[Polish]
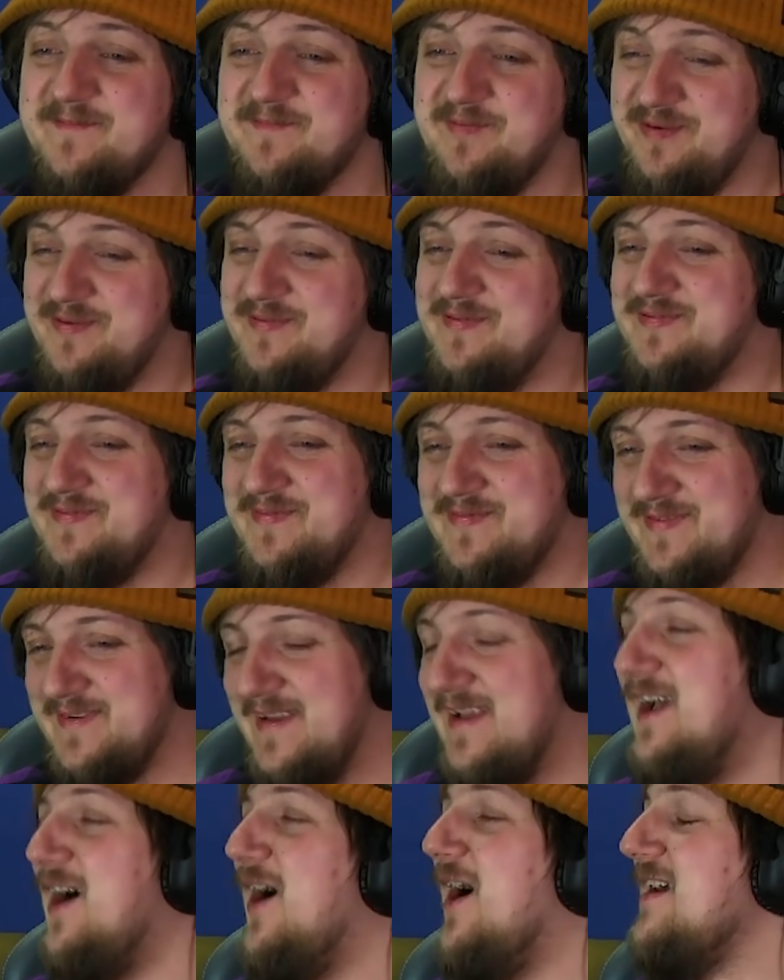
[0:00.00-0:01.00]
Pff,
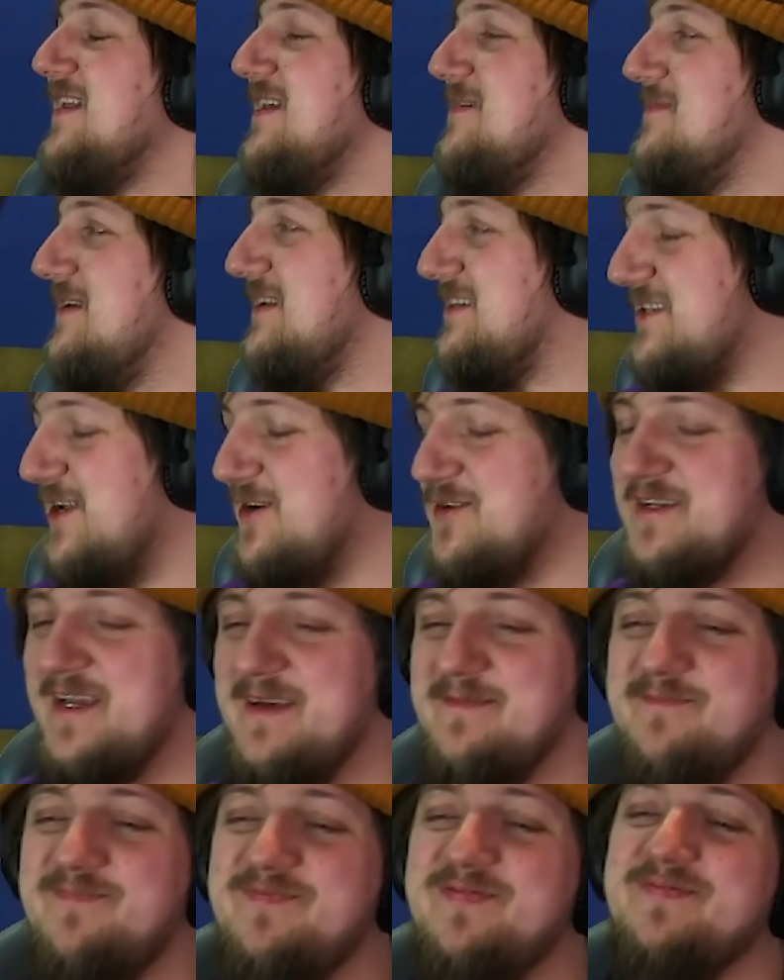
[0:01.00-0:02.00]
oni myślą,
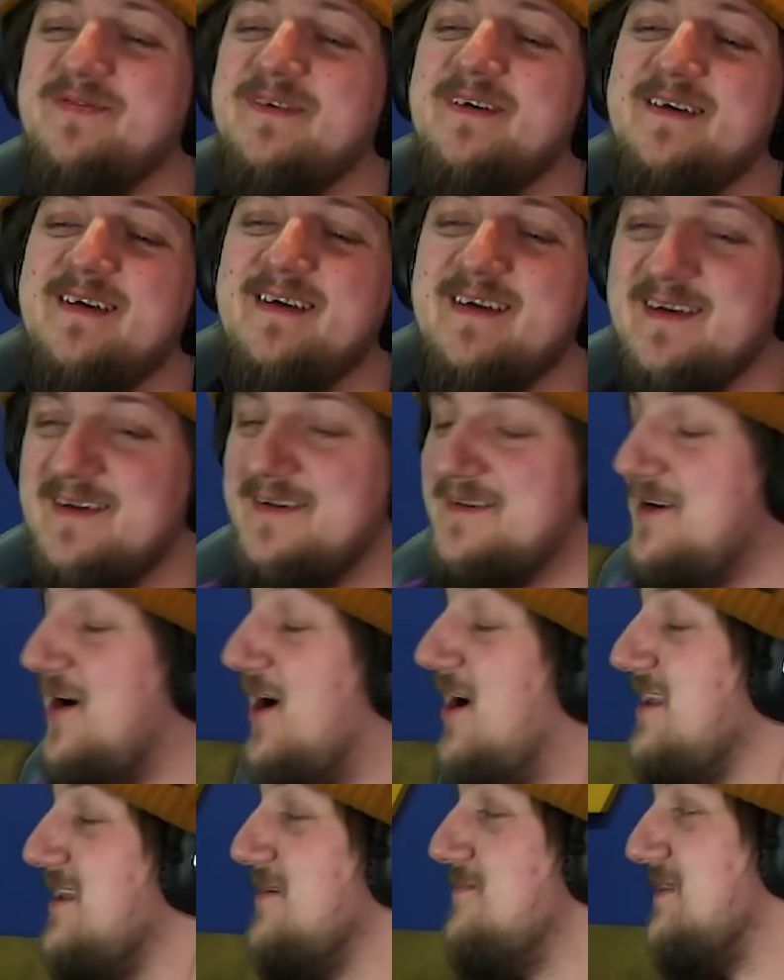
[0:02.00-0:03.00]
że... Pff,
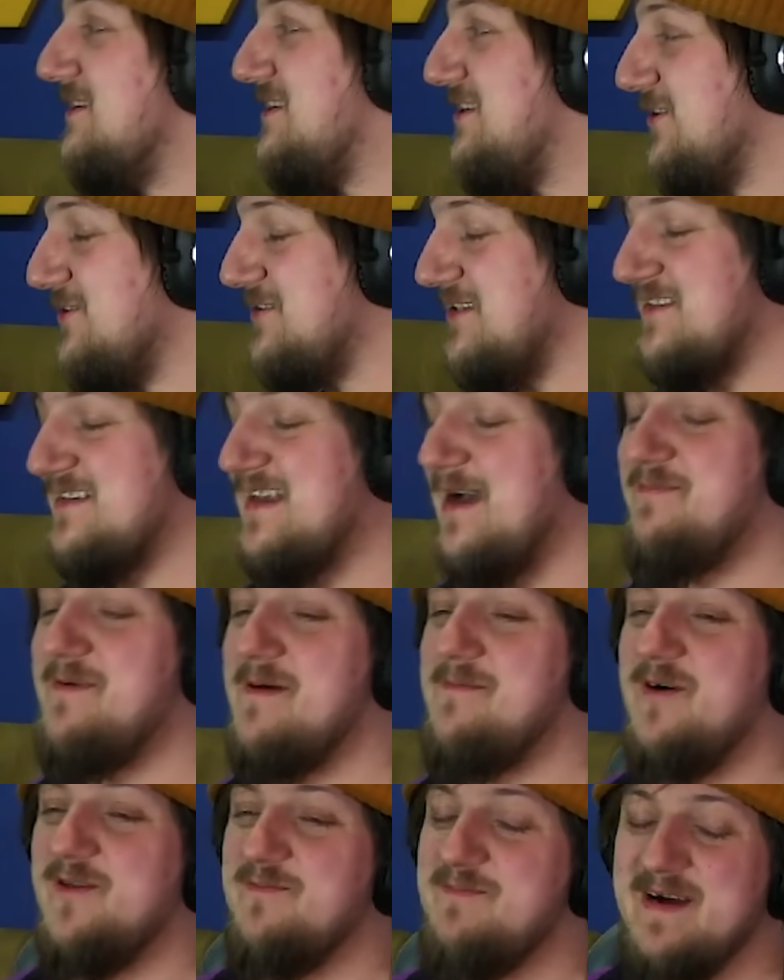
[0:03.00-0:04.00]
oni myślą, że
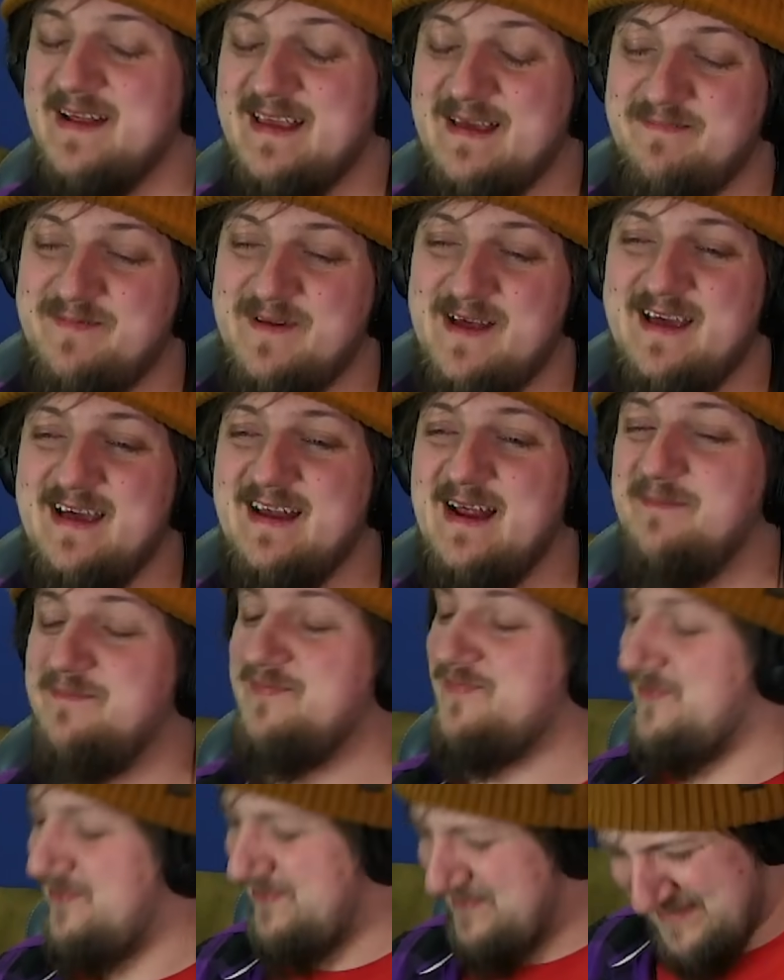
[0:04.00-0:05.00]
zgapiamy od marki
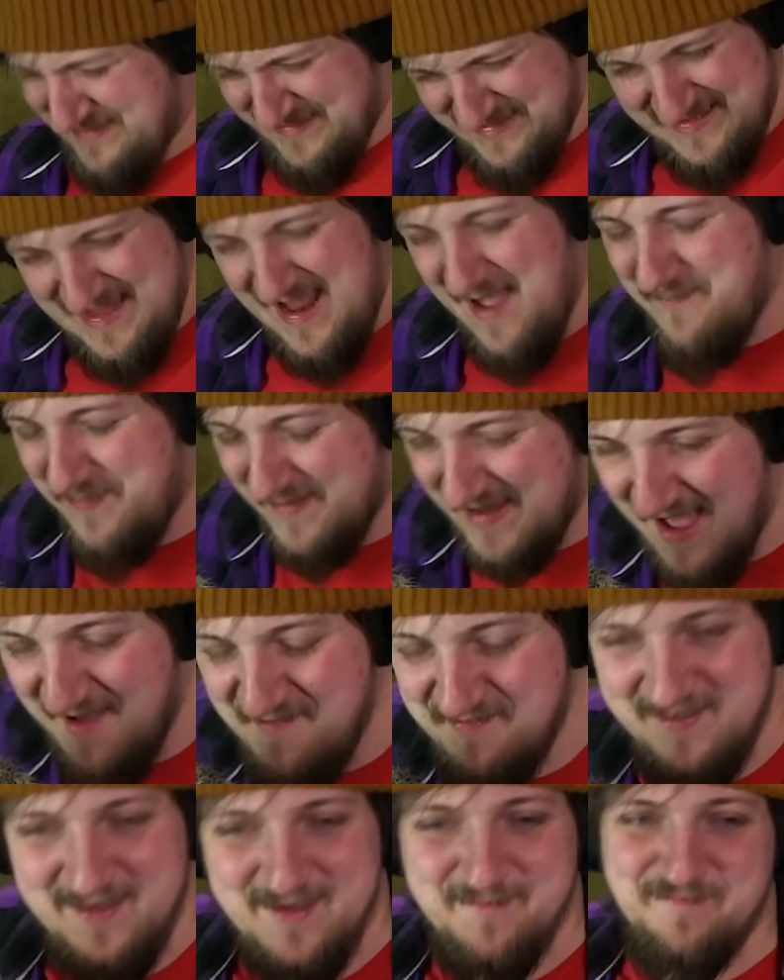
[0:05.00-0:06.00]
Pff,
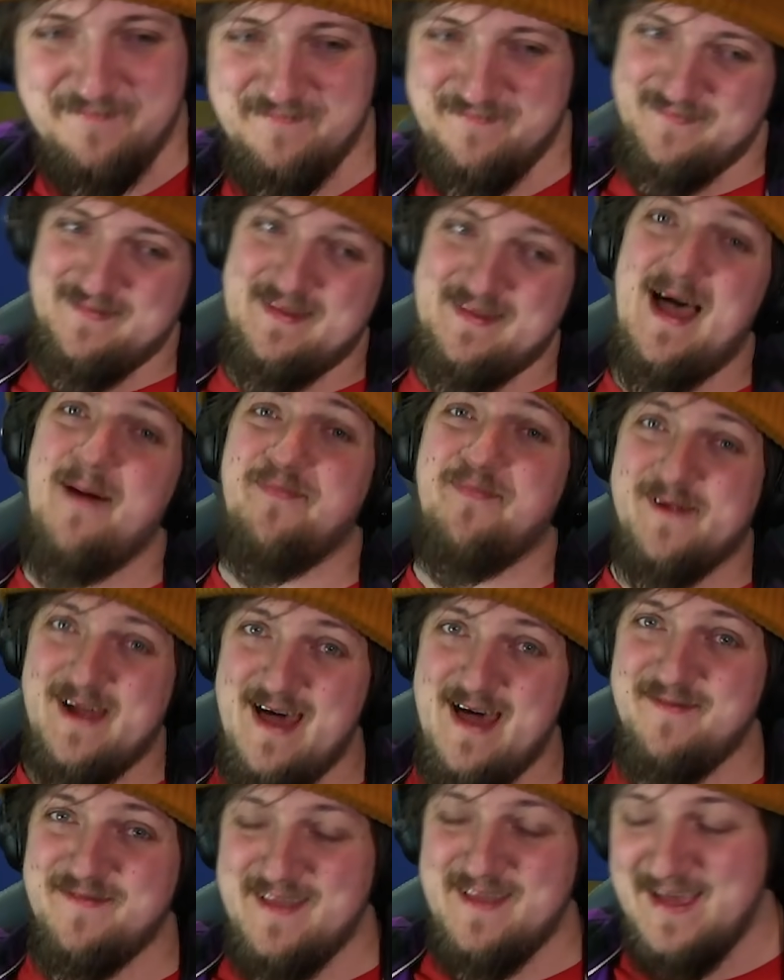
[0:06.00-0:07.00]
naprawdę.
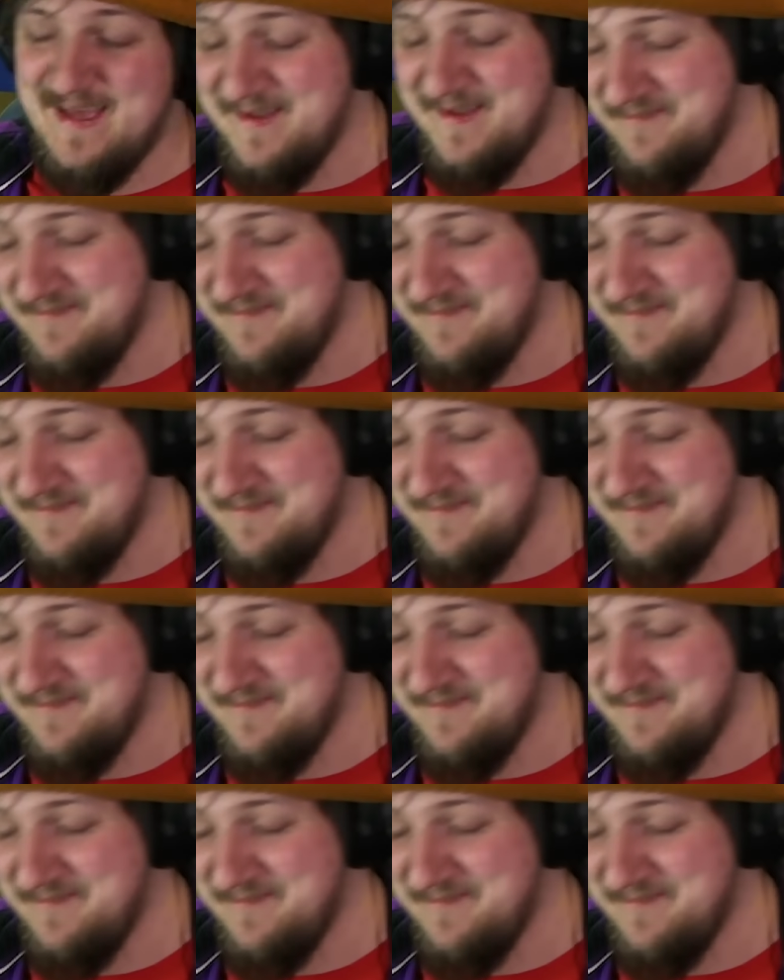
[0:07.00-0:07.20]
Naprawdę.